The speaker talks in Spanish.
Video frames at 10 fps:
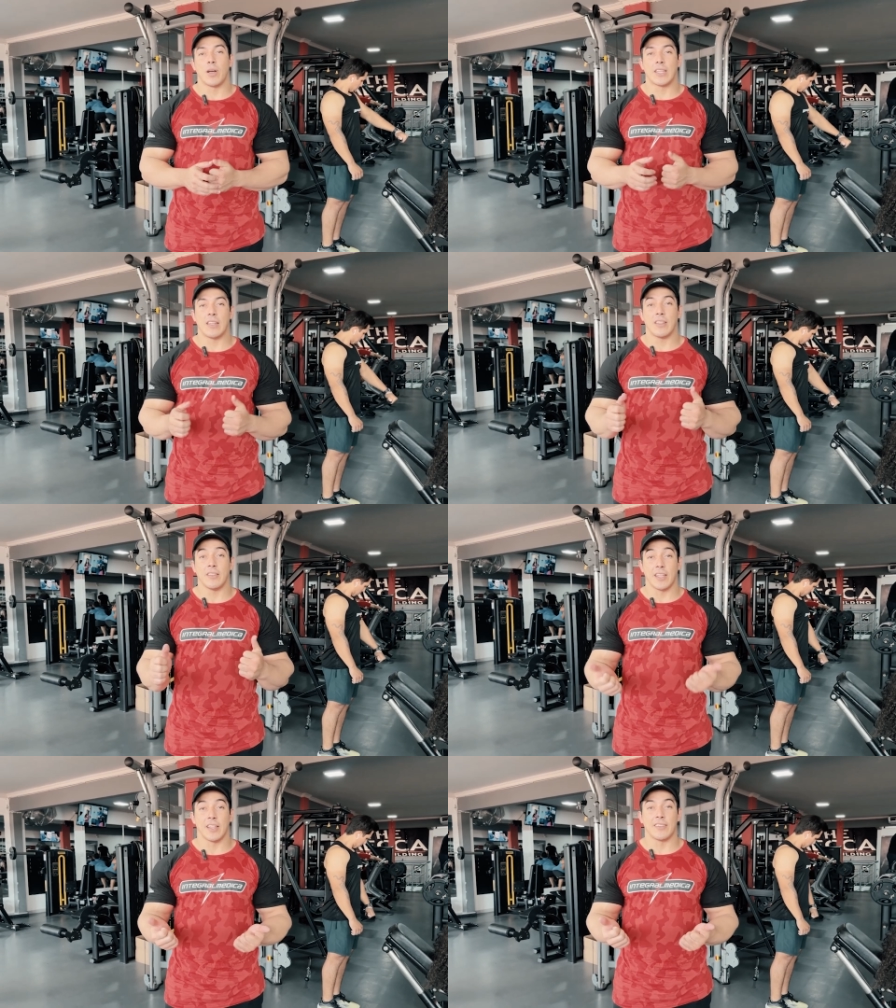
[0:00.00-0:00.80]
bastante
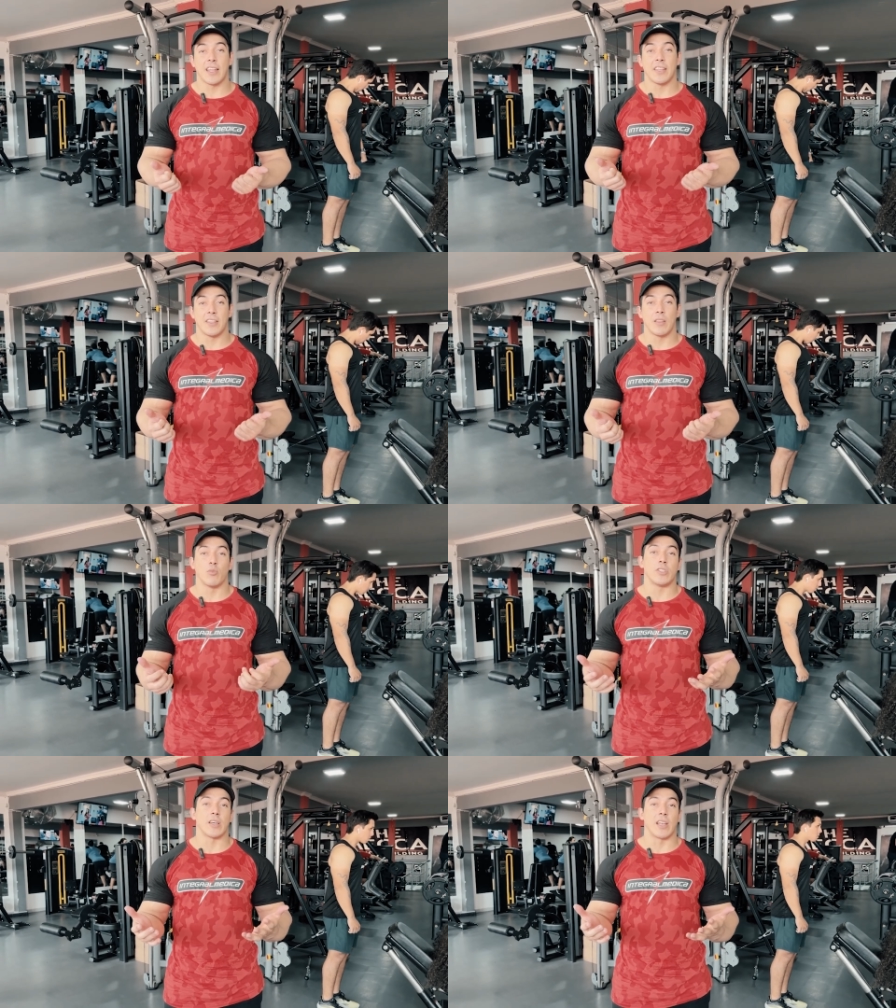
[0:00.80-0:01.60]
interesante y tiene
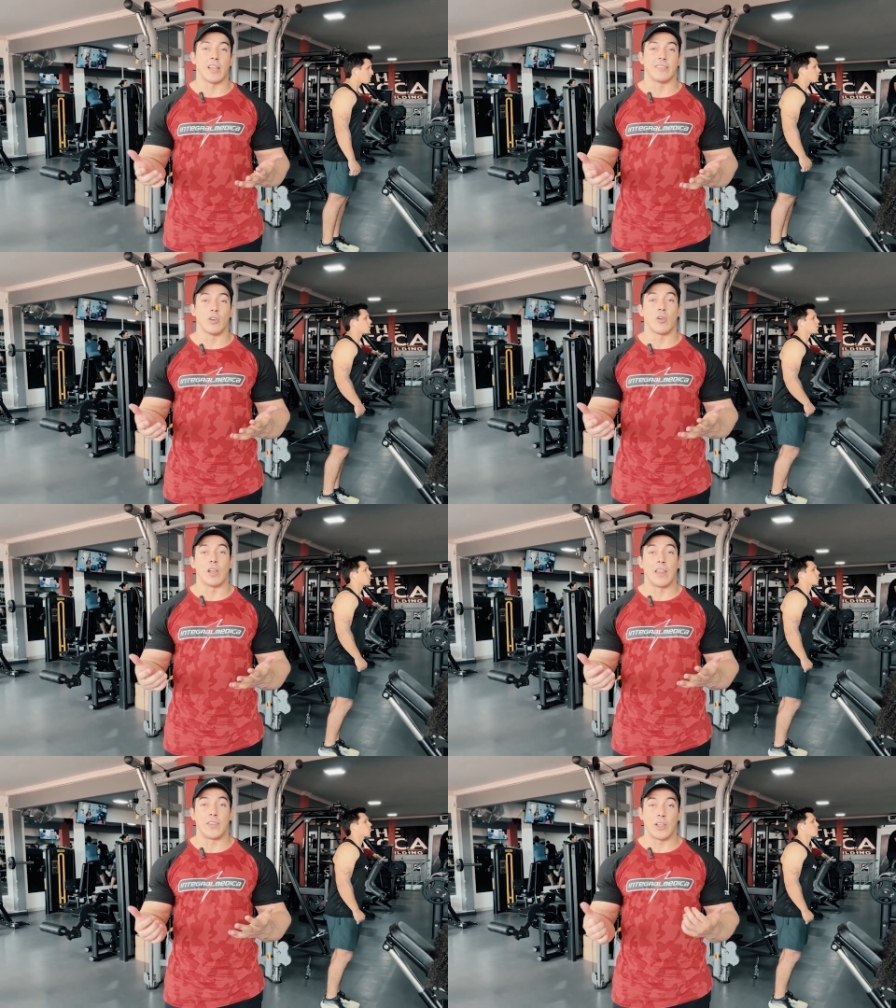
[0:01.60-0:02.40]
mucha relación
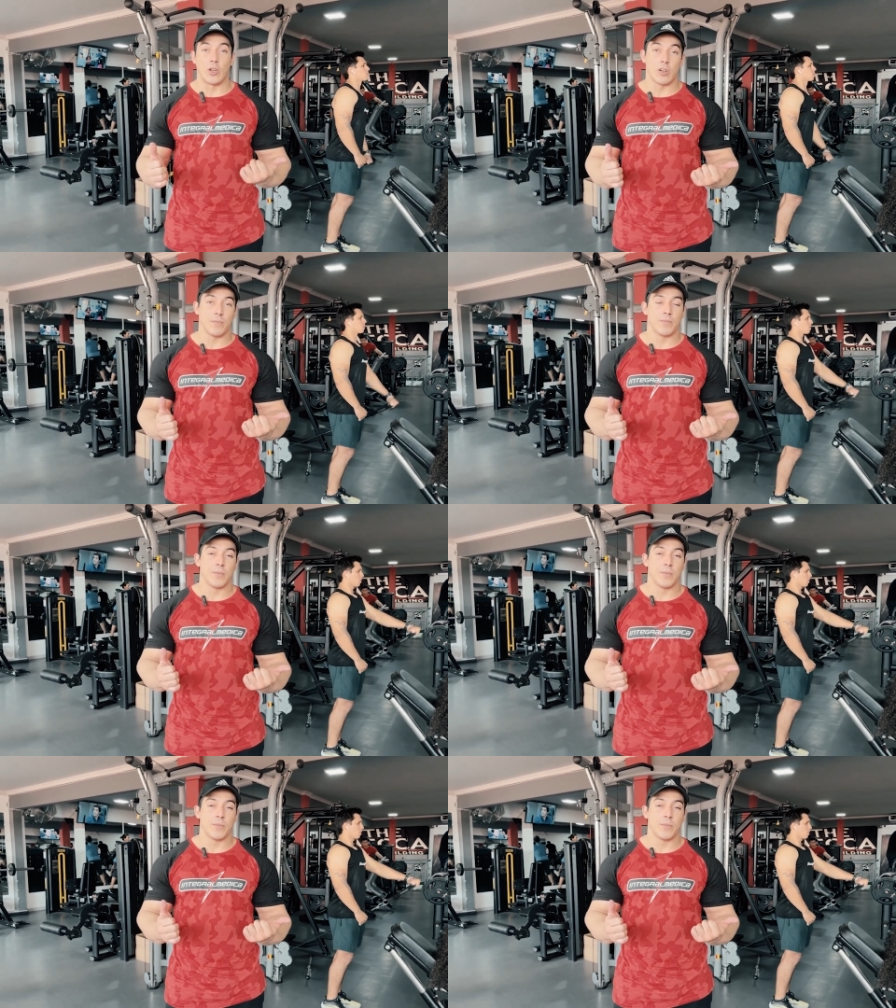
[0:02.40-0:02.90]
con la anterior